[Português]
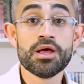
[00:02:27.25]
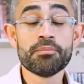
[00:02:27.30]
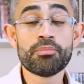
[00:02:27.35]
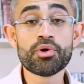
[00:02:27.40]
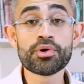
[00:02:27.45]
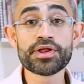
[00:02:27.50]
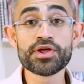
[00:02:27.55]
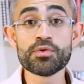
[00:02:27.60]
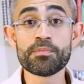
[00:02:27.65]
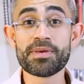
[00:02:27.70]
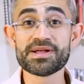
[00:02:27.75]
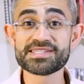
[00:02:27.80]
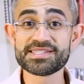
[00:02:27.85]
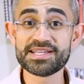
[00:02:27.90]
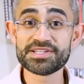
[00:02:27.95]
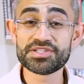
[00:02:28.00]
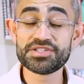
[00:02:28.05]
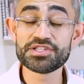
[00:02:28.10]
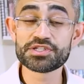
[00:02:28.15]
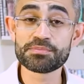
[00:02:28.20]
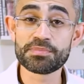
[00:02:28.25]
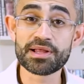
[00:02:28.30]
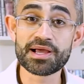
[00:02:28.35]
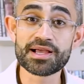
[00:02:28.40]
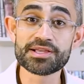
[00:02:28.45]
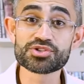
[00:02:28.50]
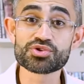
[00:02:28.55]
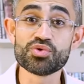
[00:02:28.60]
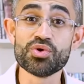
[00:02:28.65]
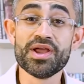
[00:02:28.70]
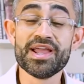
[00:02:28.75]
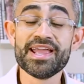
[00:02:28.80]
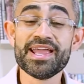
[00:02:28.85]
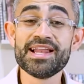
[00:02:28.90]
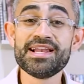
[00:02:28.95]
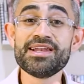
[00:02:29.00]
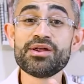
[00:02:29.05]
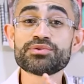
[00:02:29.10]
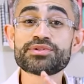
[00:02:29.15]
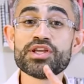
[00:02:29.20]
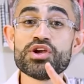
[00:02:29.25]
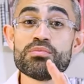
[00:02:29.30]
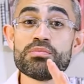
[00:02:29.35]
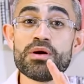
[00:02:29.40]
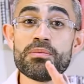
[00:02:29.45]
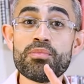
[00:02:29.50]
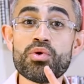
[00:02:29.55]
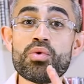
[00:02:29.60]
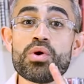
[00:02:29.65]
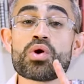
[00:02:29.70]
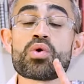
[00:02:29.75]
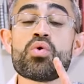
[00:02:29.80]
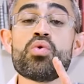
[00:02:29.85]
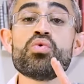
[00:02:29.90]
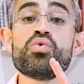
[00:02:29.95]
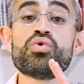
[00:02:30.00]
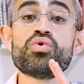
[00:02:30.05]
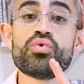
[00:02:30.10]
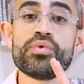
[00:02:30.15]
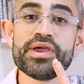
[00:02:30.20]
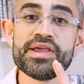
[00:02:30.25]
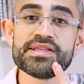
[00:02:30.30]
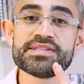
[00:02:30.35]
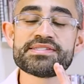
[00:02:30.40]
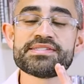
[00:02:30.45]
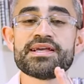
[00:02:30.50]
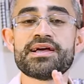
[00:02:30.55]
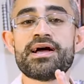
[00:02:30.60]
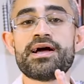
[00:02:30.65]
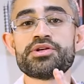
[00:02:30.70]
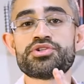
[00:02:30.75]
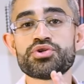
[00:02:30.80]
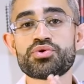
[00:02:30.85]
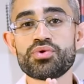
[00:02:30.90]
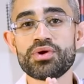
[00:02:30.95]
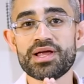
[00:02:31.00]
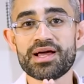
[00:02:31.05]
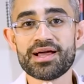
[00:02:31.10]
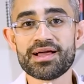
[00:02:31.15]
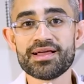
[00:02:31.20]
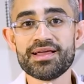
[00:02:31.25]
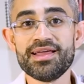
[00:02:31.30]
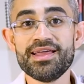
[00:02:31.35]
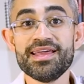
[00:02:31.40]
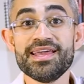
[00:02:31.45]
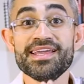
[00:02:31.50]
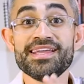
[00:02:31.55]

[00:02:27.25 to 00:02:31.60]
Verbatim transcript: Porém, o paciente displásico ele não tem uma boa congruência articular.